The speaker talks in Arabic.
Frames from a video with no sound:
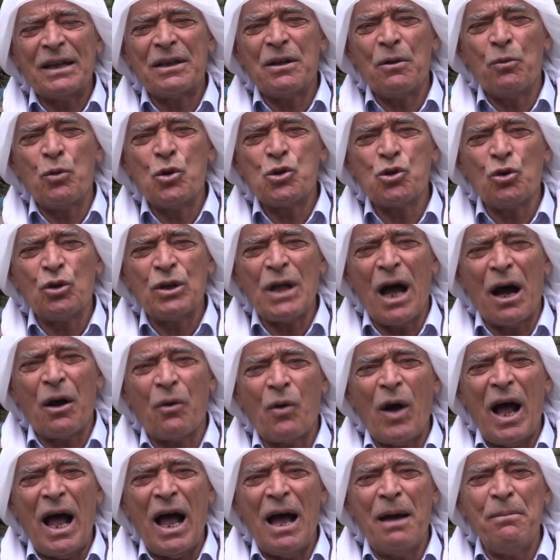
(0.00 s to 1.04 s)
وجود
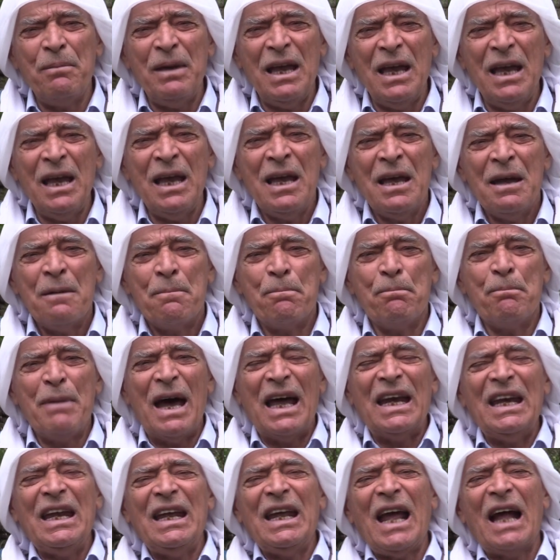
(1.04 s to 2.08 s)
خوا همی
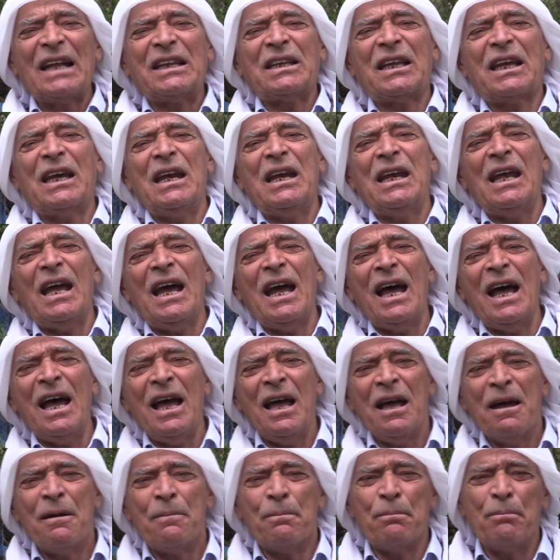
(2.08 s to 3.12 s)
منیت کریه
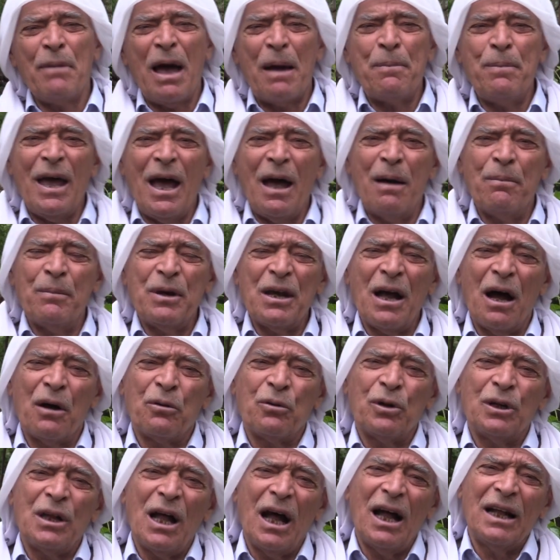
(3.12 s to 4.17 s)
ما بأمرية
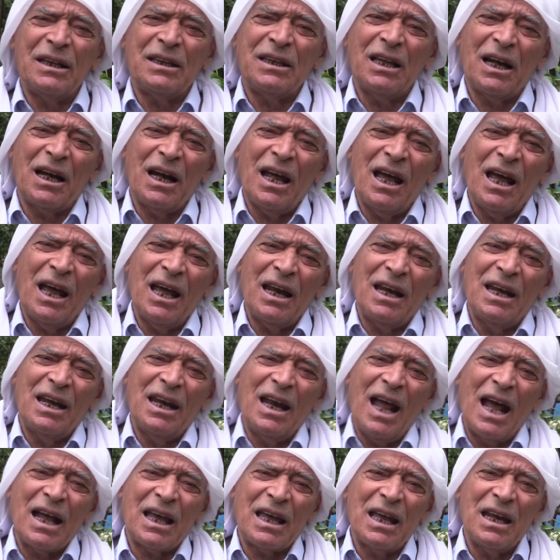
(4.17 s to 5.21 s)
خدا ترى
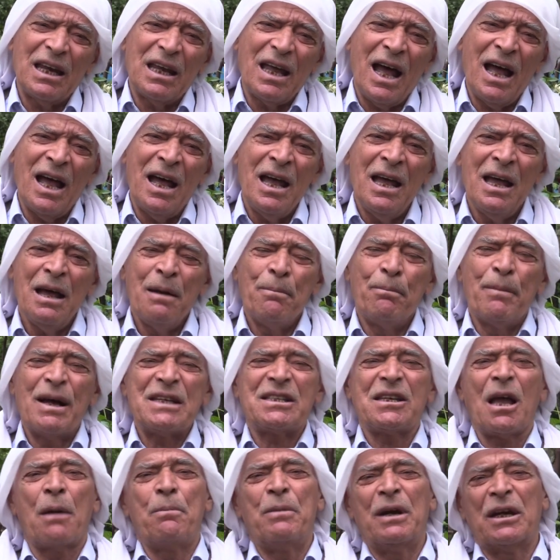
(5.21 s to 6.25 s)
نكريا ما
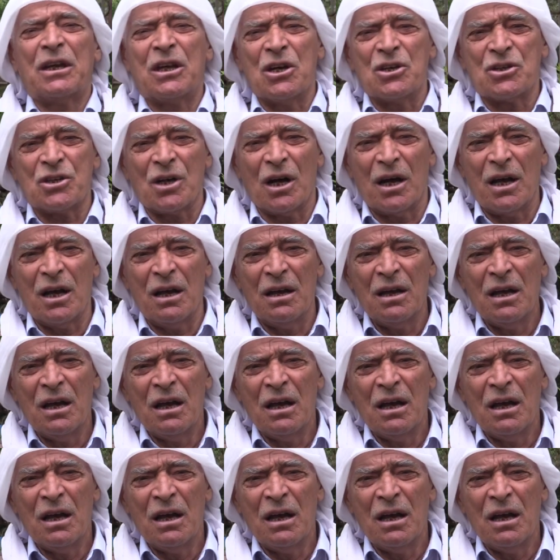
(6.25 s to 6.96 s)
صبر كيشاي